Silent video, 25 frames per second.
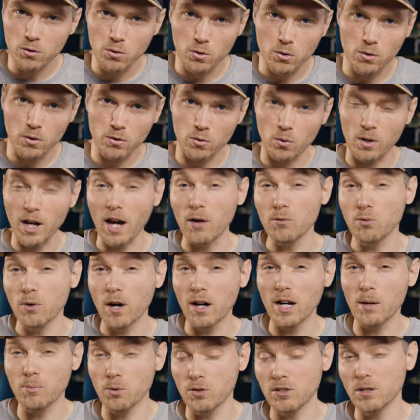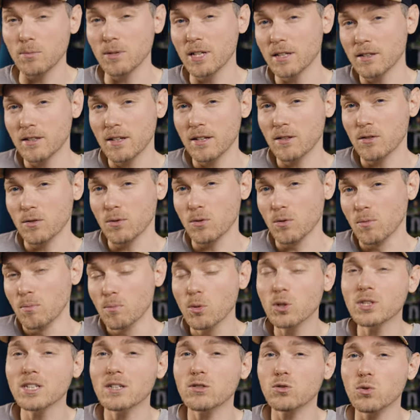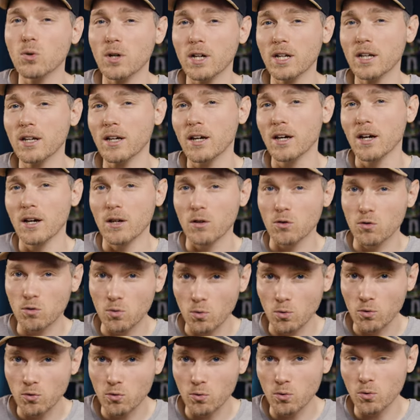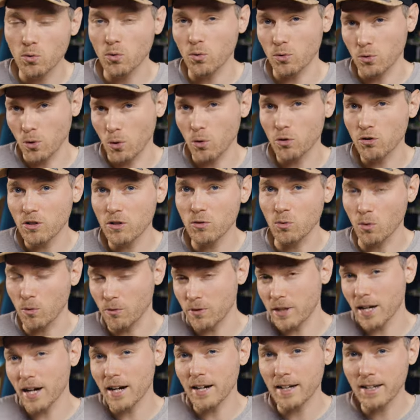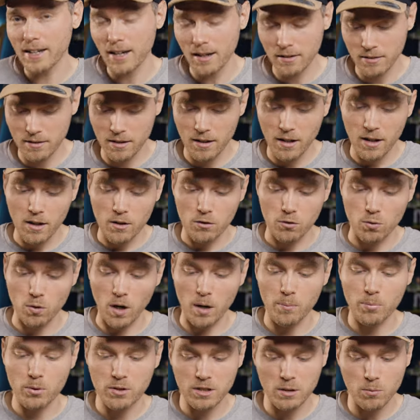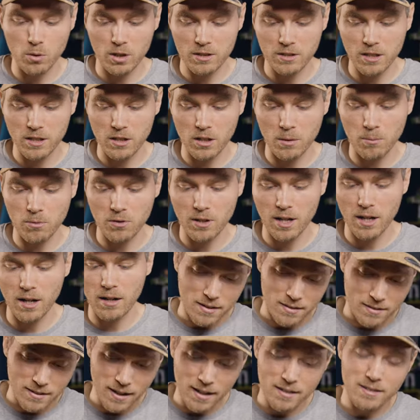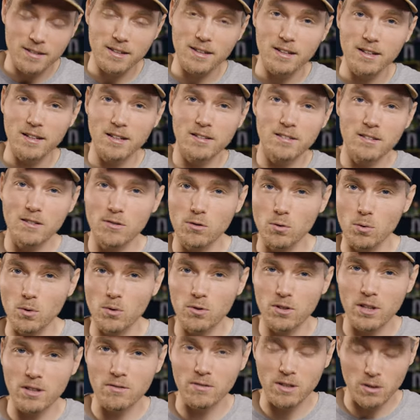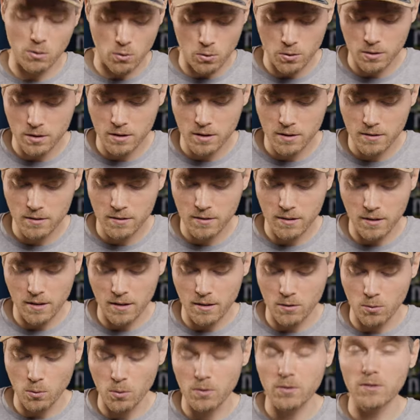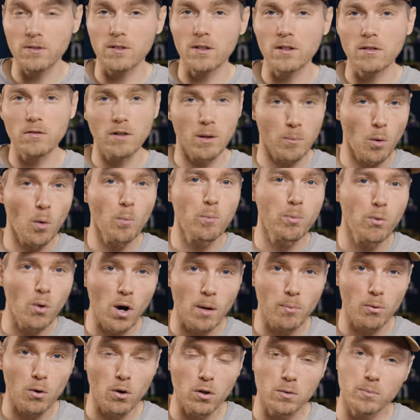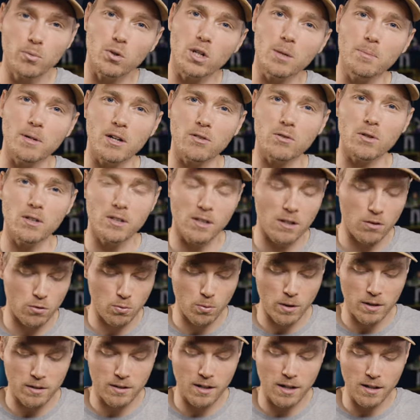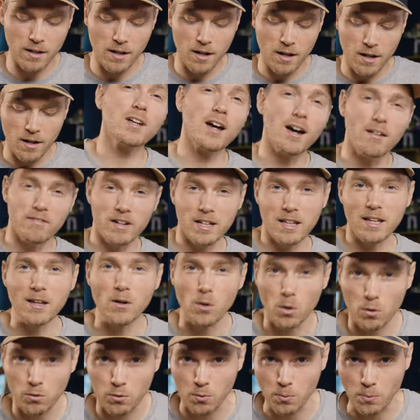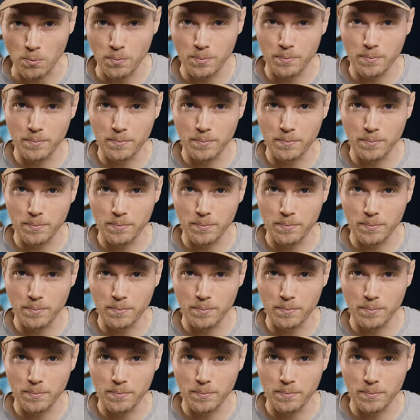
deux, donc avoir la possibilité de monitorer son son qu'on enregistre donc via un casque sur un petit boîtier comme ça, c'est intégré ici sur le ZVE10 et donc c'est vraiment bon à prendre pour les personnes qui souhaiteraient travailler leur son.